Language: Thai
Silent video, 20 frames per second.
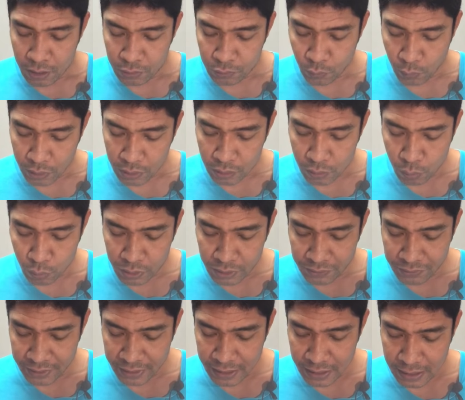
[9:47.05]
ส่วนคู่
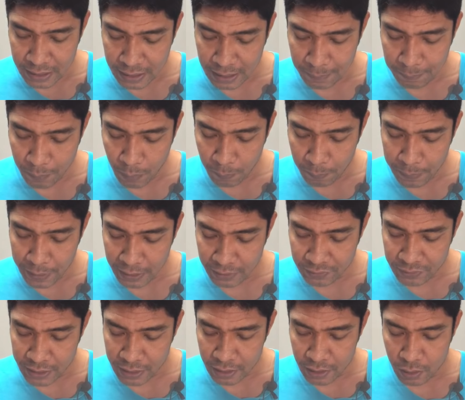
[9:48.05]
ที่4นะครับป้อมเพชร
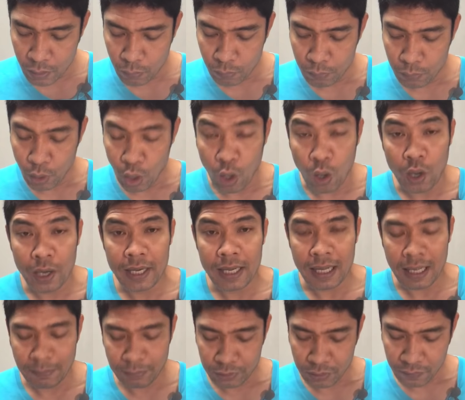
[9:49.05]
สิทธิ์หนุ่มน้อย
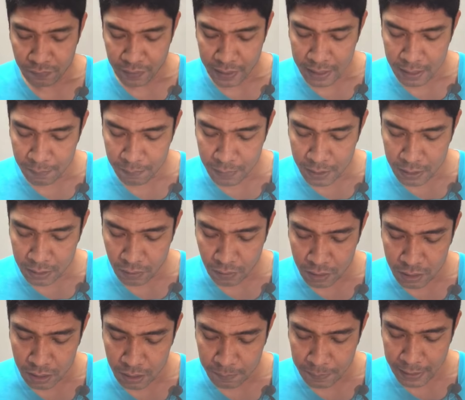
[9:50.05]
นะครับส่วนฝ่ายน้ำเงินก็
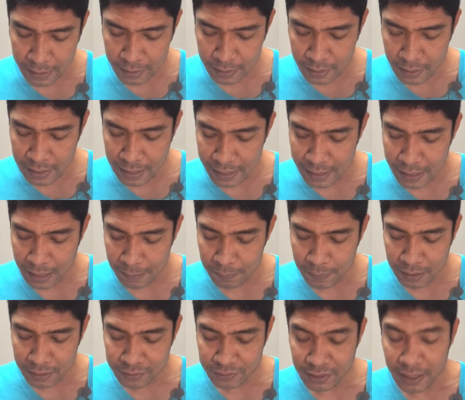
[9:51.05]
คือเพชรนิรันดับ
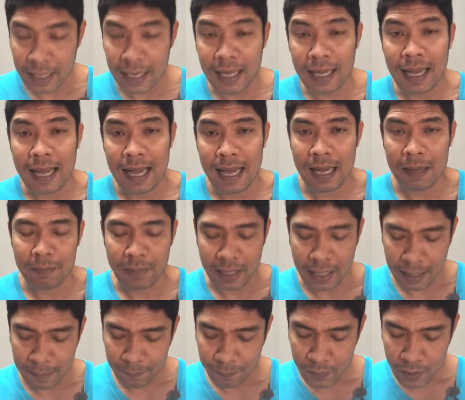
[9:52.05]
รันสารคามนะ
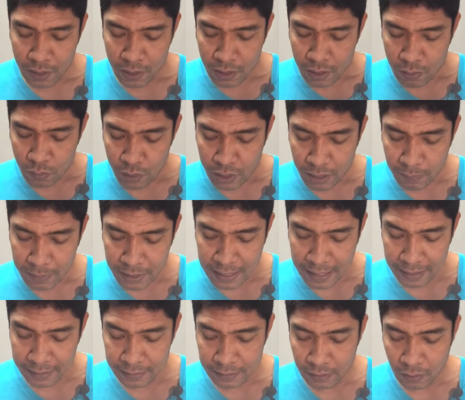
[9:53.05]
ครับคู่นี้มี
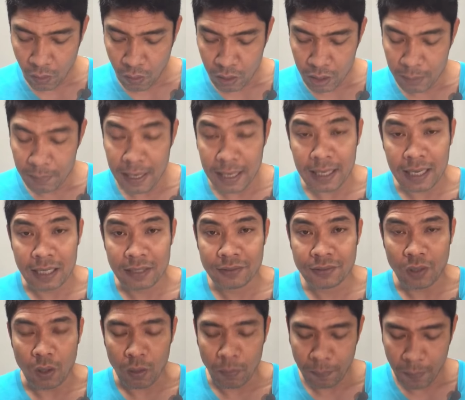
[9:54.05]
การต่อน้ำหนักกัน
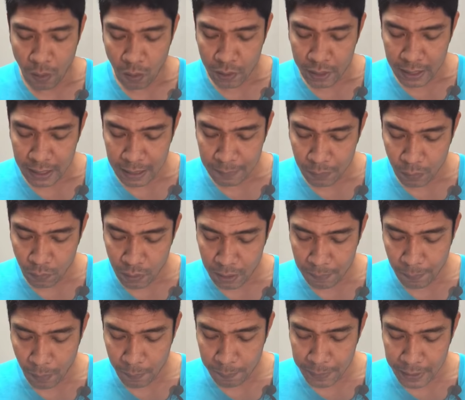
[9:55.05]
2ปอนด์นะครับเพราะว่า
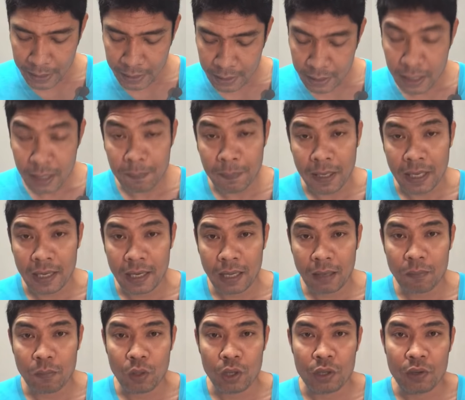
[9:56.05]
ป้อมเพชรนี่เป็นนั
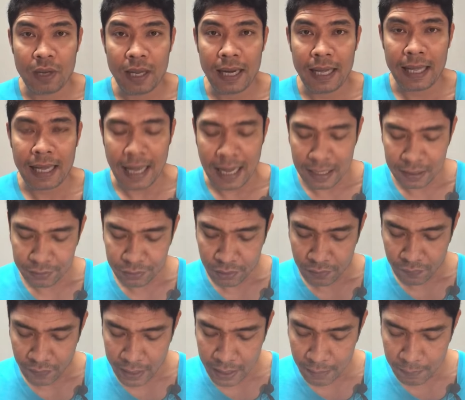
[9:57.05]
กมวยอยู่ในรายการ ส่ว
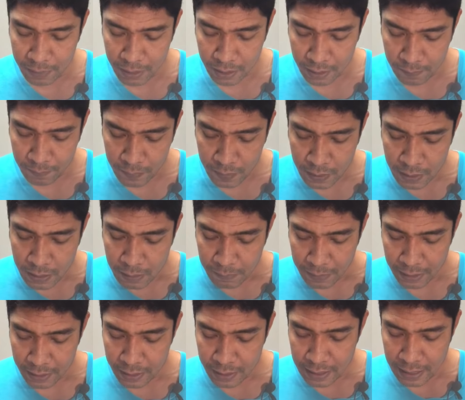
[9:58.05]
นฝ่ายน้ำเงิน เพ
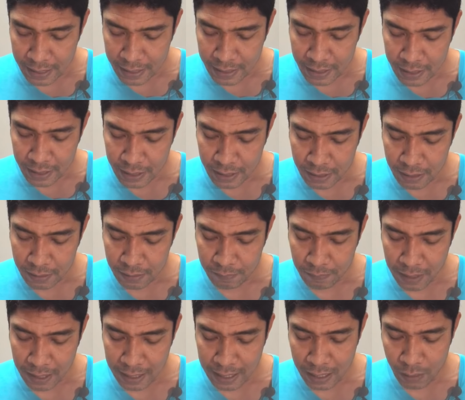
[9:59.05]
ชรนิรันดร์นี่
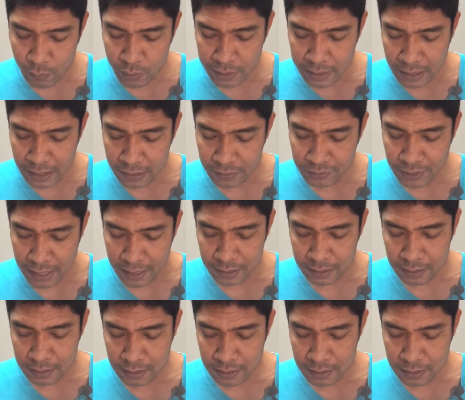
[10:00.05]
มาเข้าเวนแทนศัก